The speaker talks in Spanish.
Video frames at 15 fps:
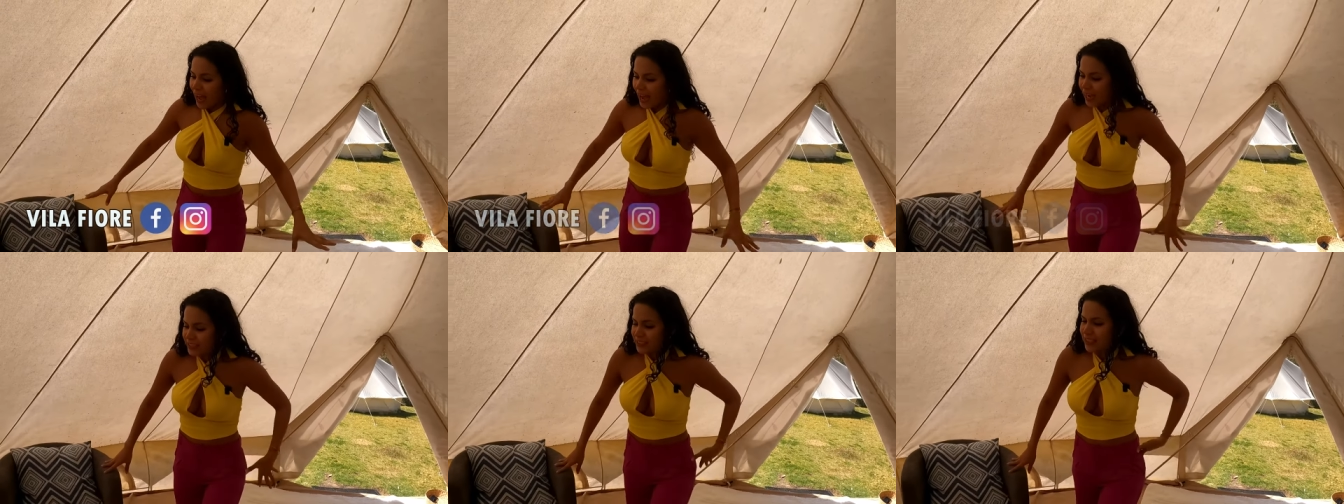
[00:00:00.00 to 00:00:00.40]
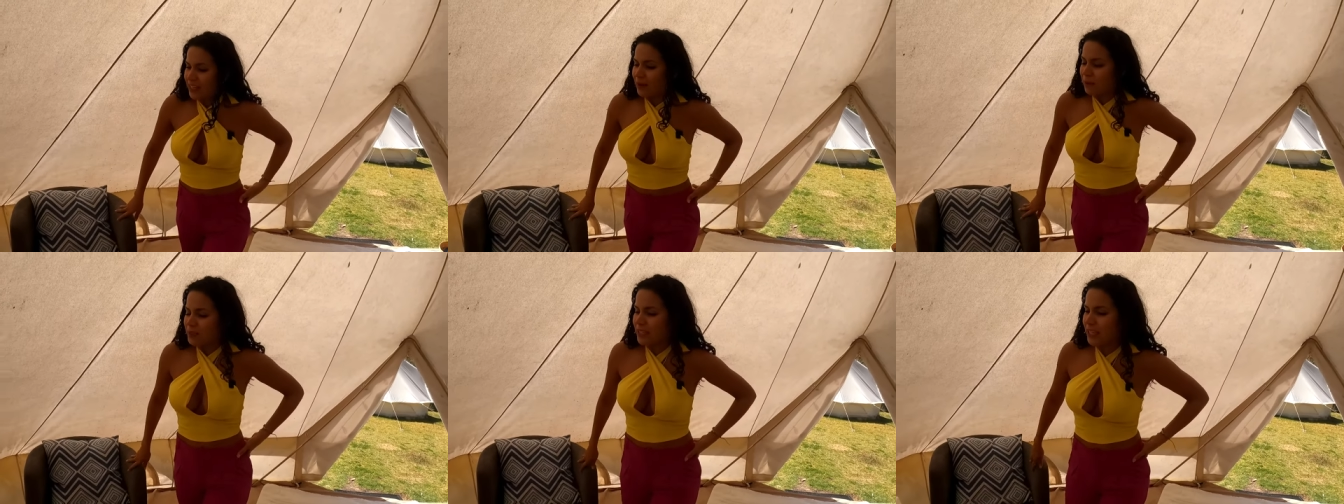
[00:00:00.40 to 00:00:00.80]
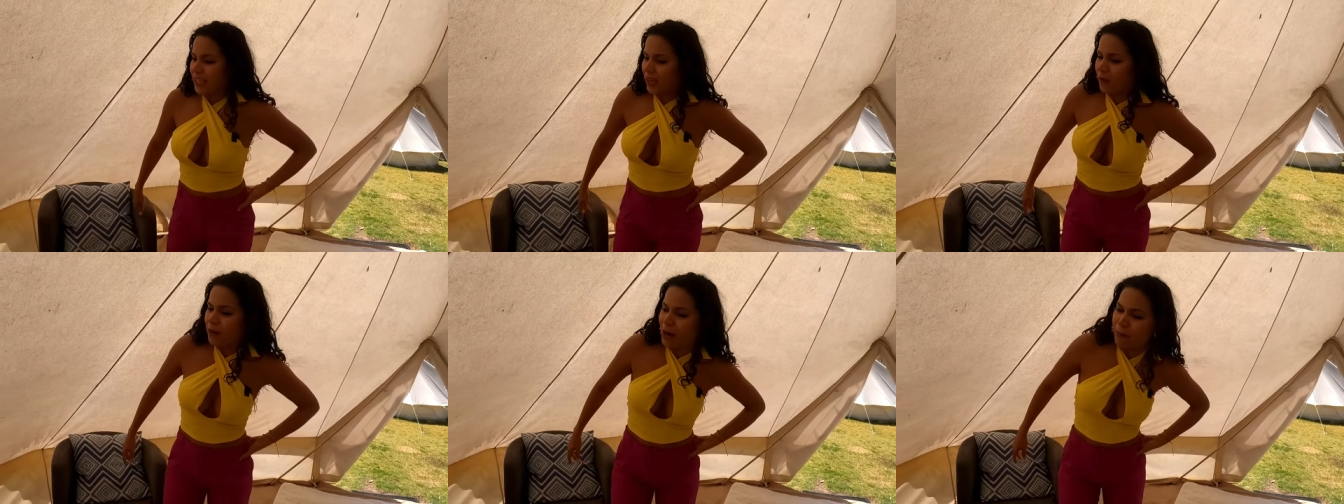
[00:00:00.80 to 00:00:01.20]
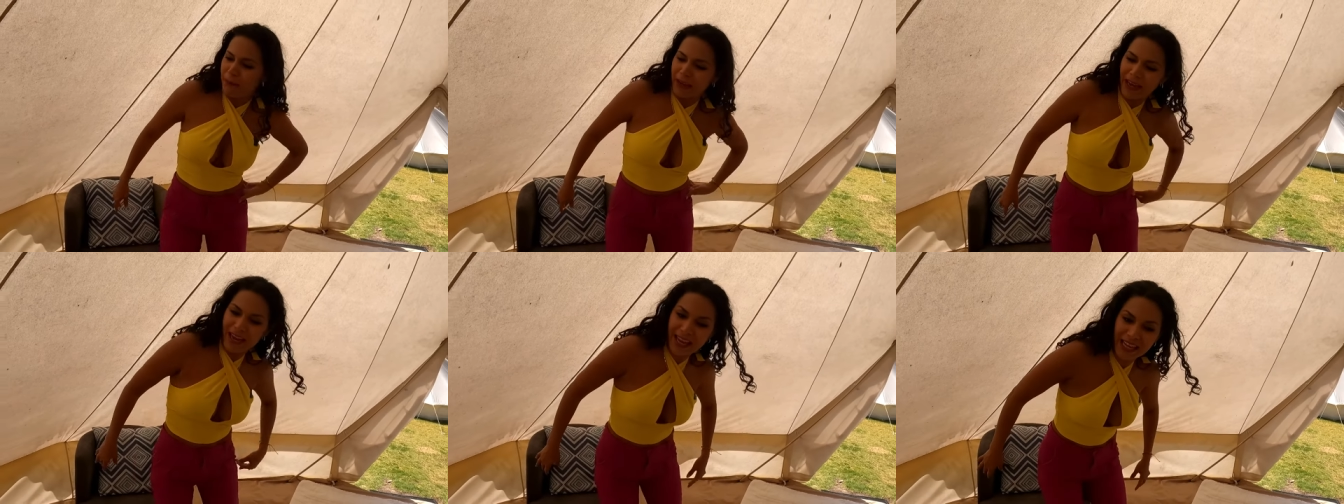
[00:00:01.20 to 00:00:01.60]
Hasta tenemos aquí una
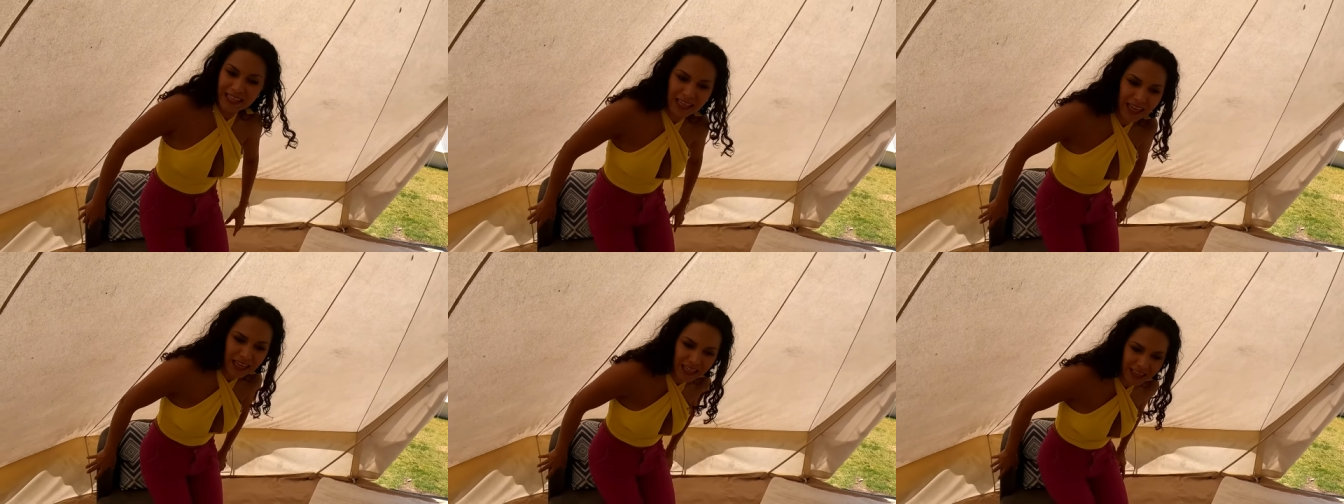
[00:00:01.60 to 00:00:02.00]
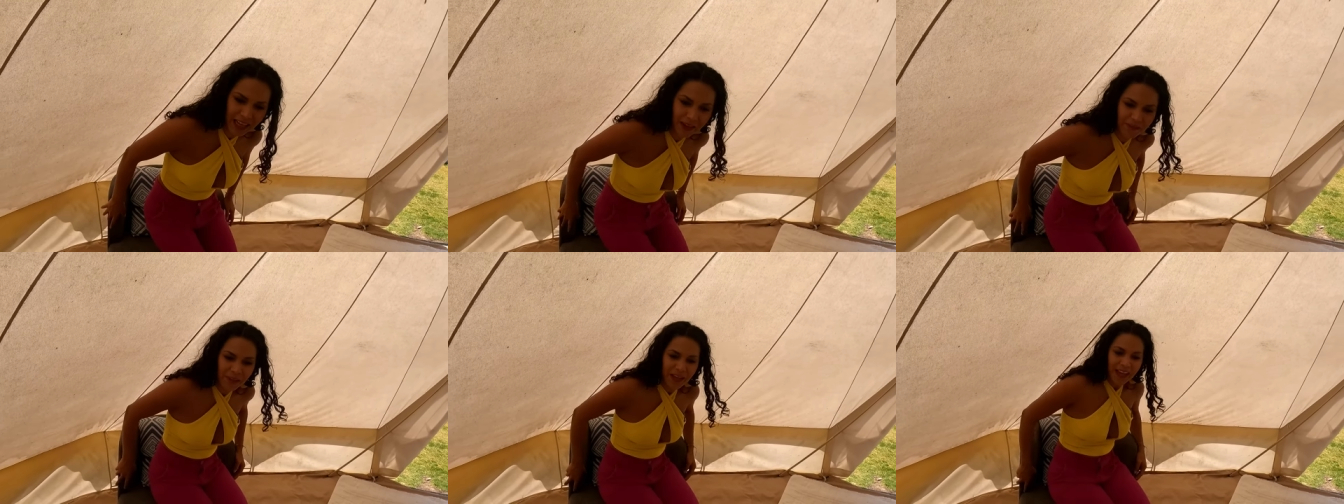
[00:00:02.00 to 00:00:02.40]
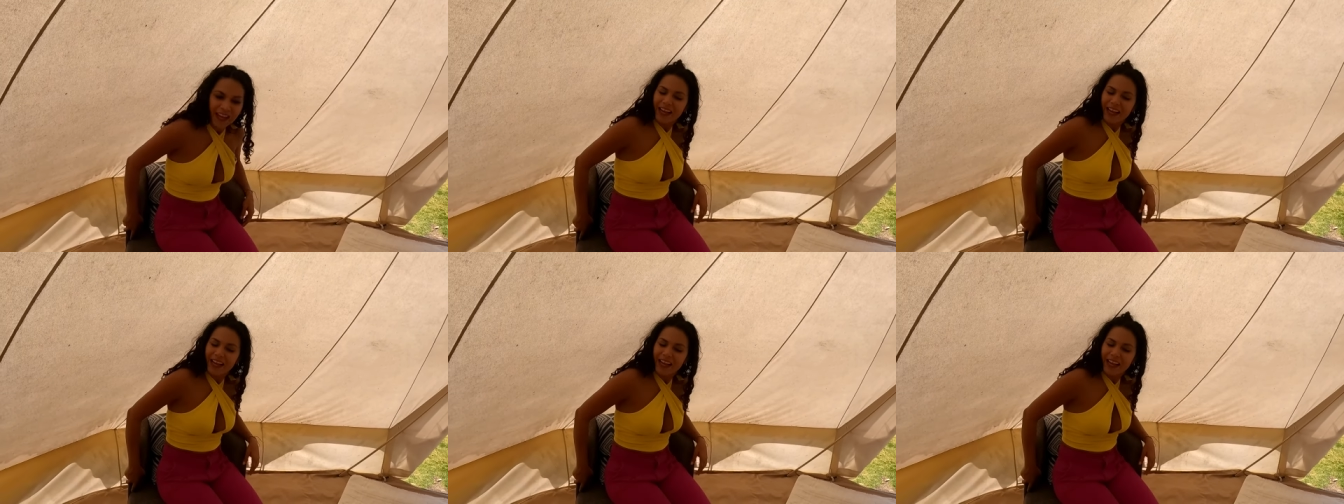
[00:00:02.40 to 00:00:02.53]
pequeña salita.